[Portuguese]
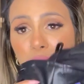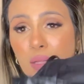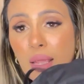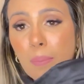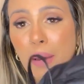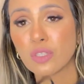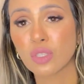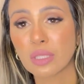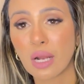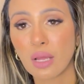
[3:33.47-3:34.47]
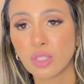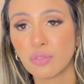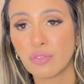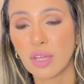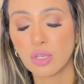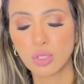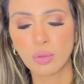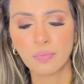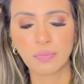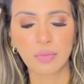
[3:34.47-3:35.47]
Tem a parte de trás
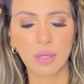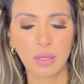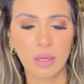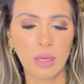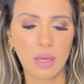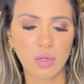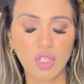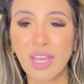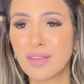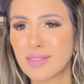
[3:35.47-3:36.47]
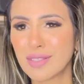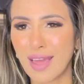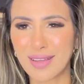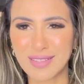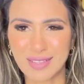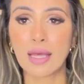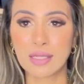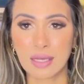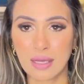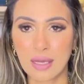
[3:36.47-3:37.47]
fecho e Shein Sex.
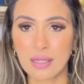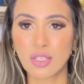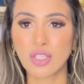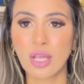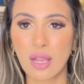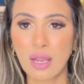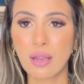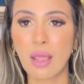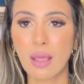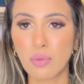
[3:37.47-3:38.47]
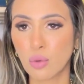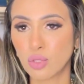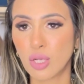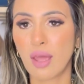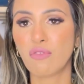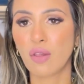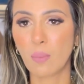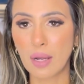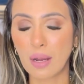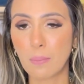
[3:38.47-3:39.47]
Essa daqui é da Shein MOTF, que é
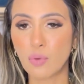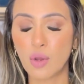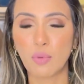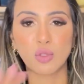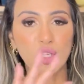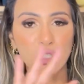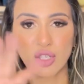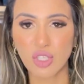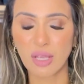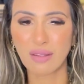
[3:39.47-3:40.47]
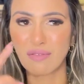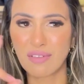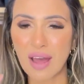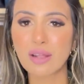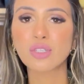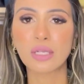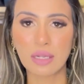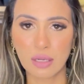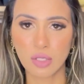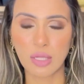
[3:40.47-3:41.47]
uma linha premium. Gente, na Shein tem várias
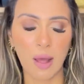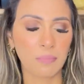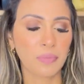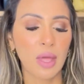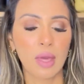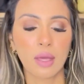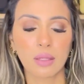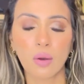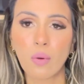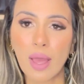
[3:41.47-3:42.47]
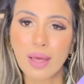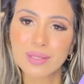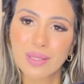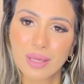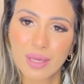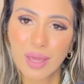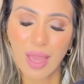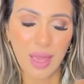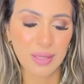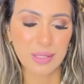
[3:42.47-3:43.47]
linhas, tá? Então, essa daqui
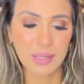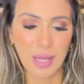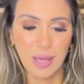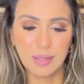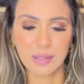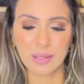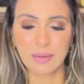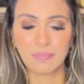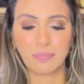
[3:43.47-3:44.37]
é a Sexy.